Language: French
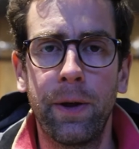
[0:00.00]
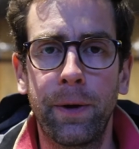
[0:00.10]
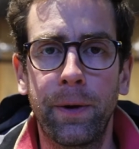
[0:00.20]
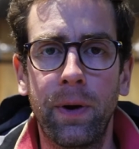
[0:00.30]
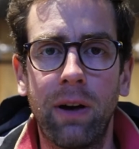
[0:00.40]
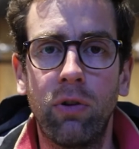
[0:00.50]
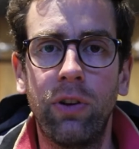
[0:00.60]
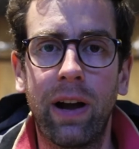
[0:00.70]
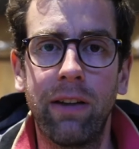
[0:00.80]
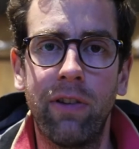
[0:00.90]
Euh, avant
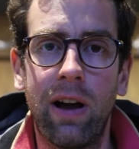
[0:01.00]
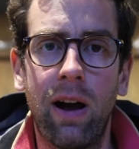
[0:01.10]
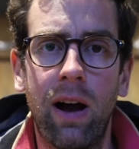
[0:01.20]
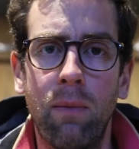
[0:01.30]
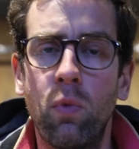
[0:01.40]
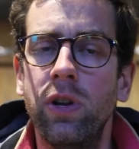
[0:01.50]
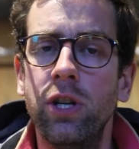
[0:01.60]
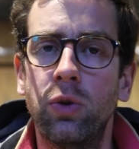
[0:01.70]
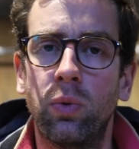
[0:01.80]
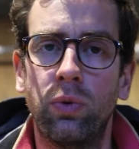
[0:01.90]
d'arriver à, mont
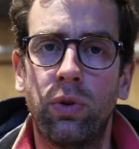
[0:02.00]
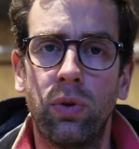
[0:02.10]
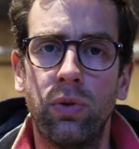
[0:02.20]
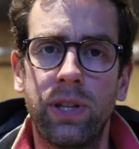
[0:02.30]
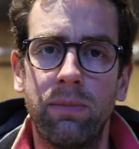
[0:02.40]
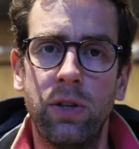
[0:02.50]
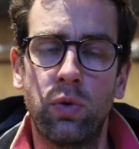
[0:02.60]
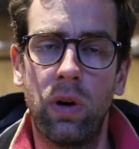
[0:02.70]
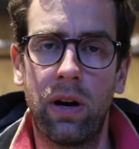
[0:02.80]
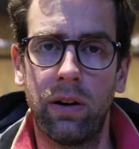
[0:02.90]
Montligeon, donc le samedi
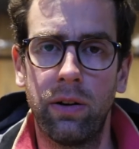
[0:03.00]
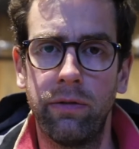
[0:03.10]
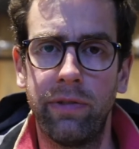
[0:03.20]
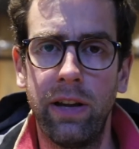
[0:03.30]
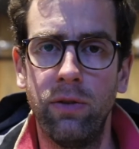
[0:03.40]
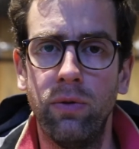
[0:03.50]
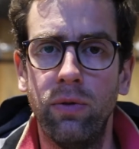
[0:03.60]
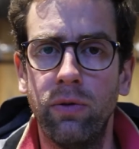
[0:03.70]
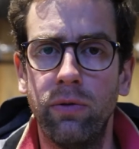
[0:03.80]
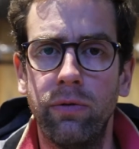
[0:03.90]
soir, veille
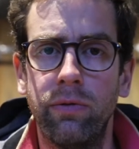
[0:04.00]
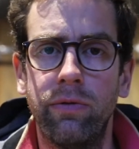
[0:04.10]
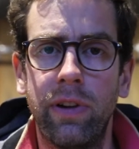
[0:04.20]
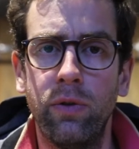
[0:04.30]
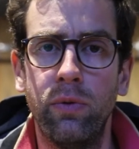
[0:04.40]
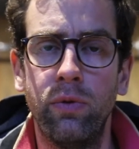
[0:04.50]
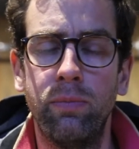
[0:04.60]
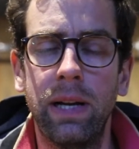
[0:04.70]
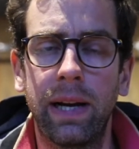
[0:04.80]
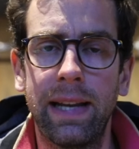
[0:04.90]
du, veille du,
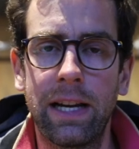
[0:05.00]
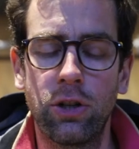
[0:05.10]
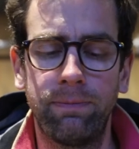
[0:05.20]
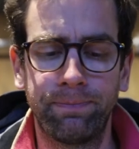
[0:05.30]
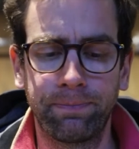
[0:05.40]
pèlerinage.